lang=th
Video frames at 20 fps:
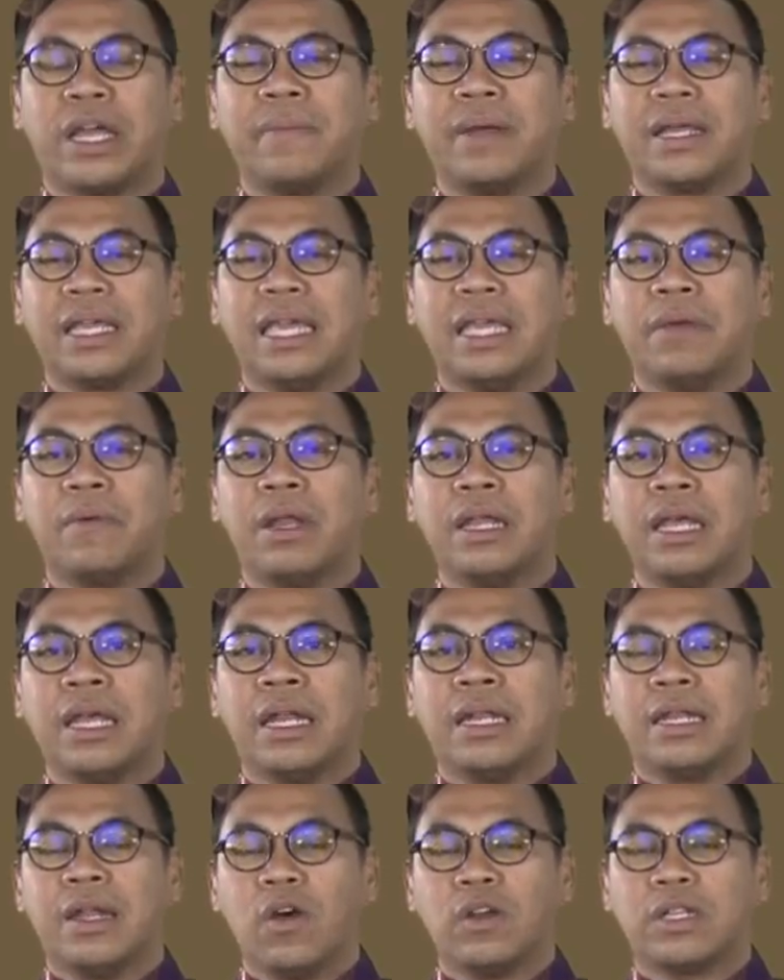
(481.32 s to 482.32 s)
กันเมื่อกี้ว่า
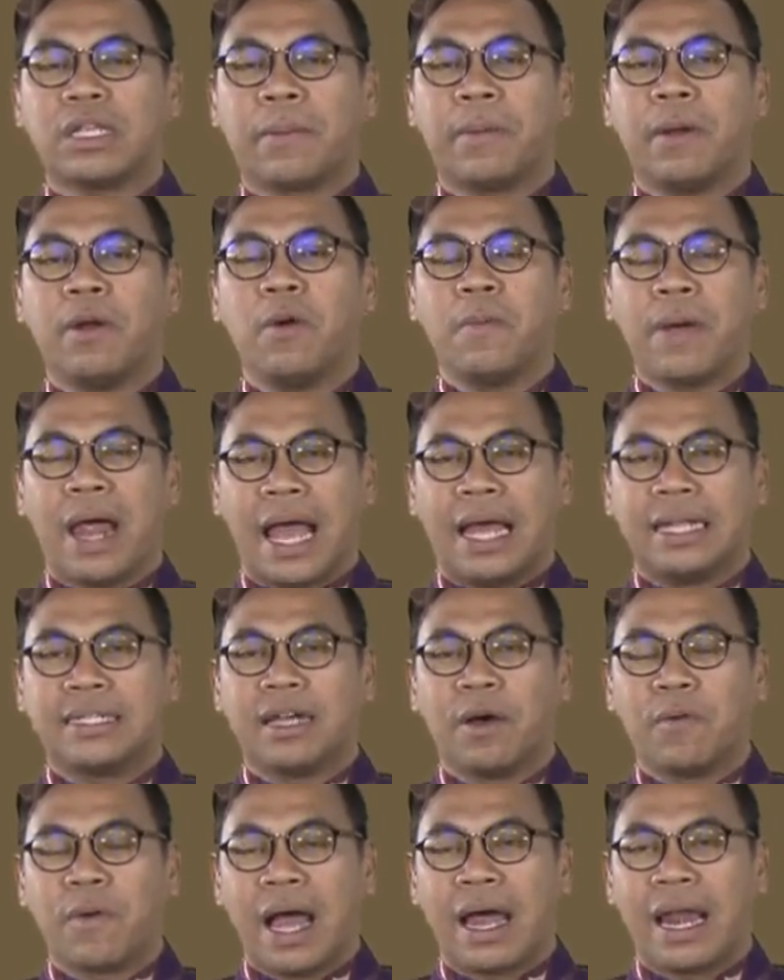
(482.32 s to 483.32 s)
นอกจากพระบรมหา
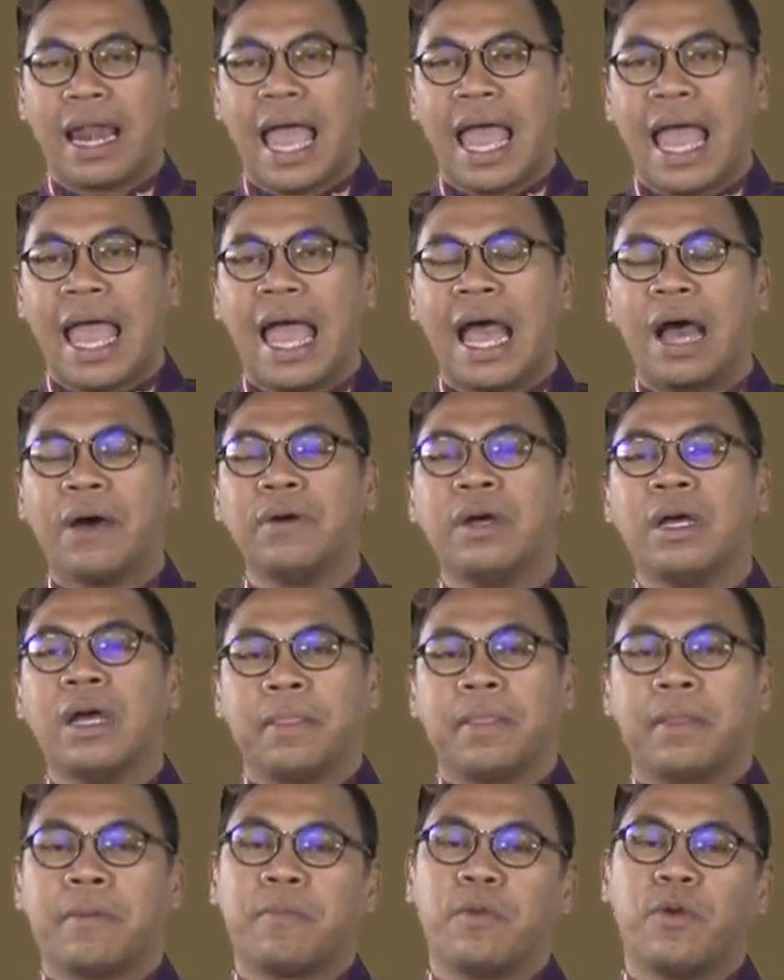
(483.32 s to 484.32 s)
ชาวังแล้ว
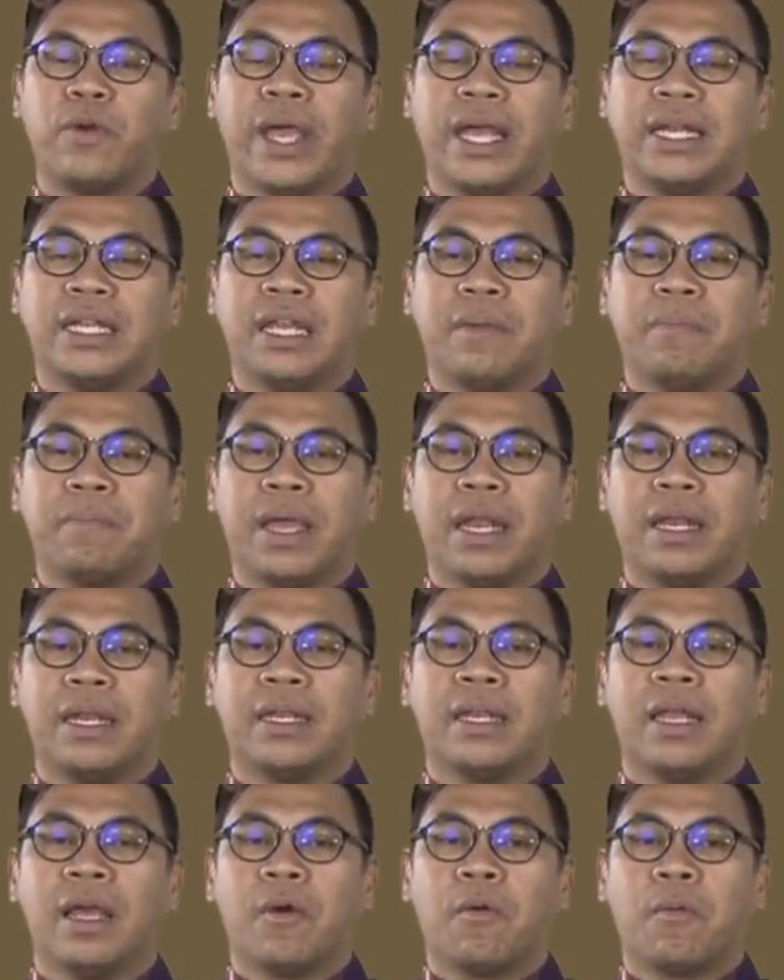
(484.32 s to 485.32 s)
บริเวณที่เป็น
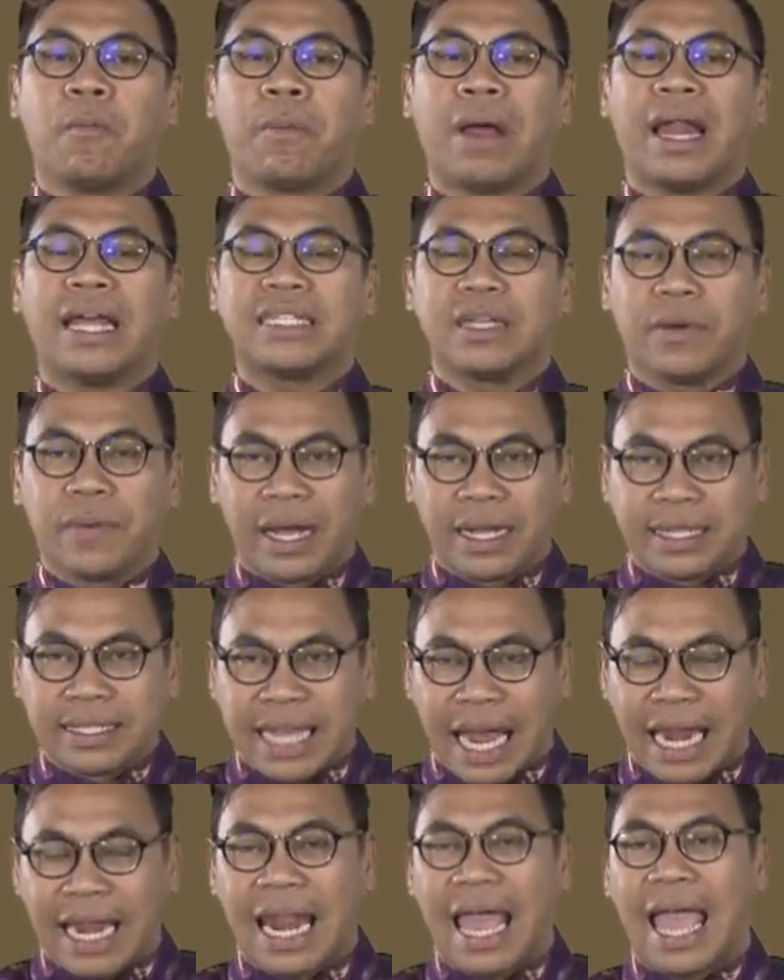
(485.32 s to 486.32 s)
พระราชวัง
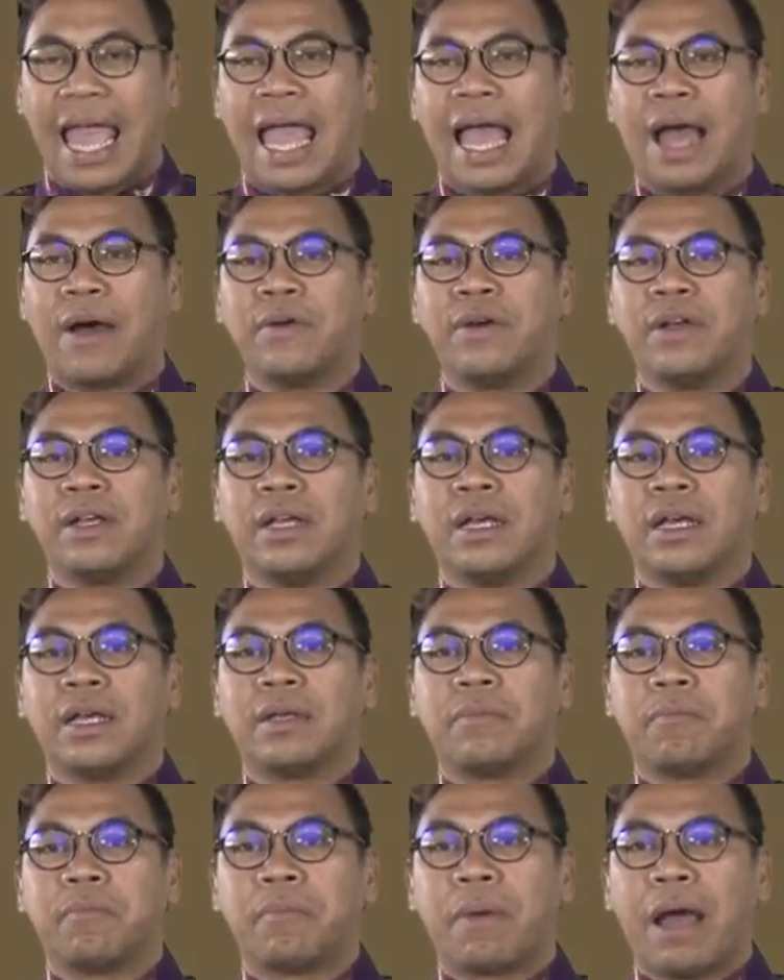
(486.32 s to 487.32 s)
จันทร์แล้ว
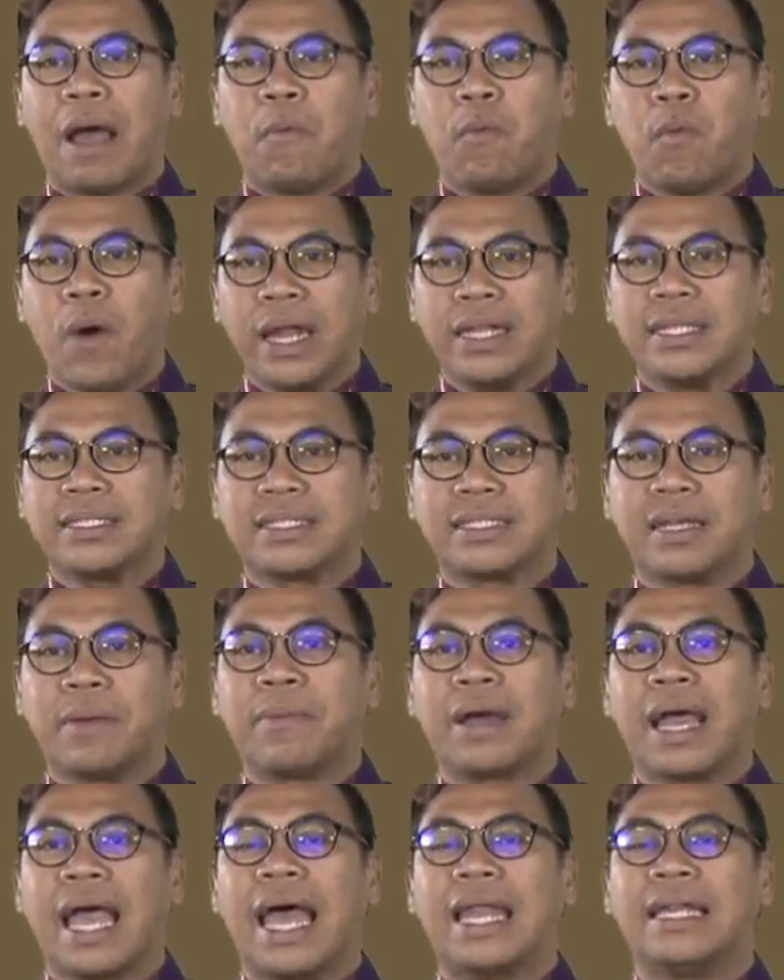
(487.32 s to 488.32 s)
วัด
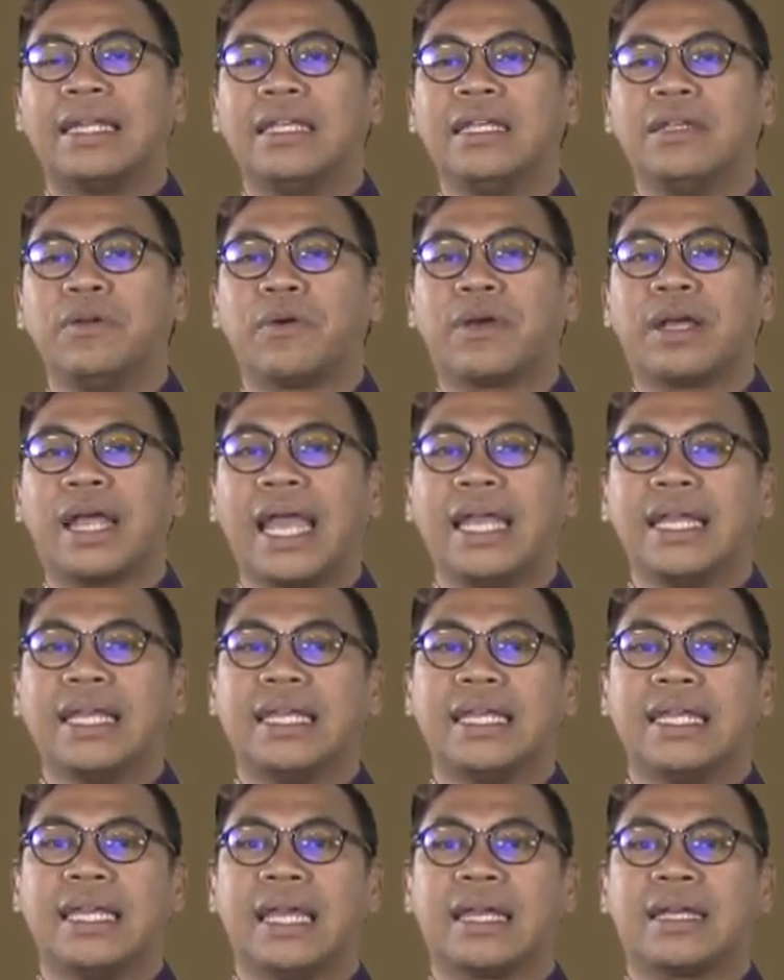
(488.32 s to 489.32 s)
สำคัญที่อยู่ใกล้
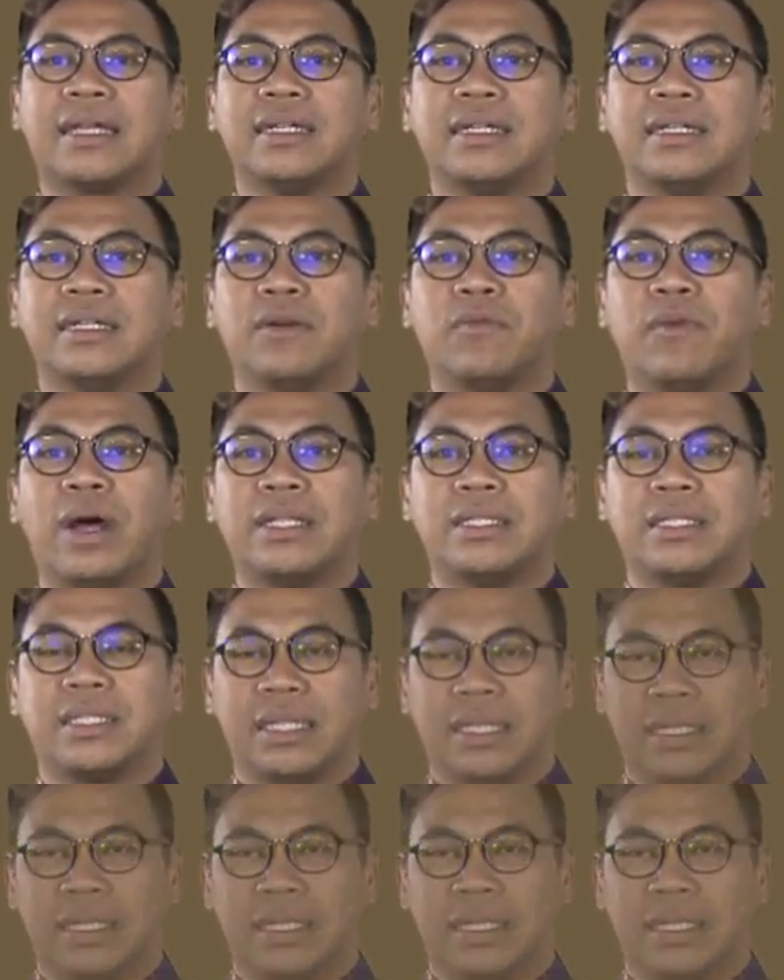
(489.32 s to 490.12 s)
เคียงก็คือวัดศ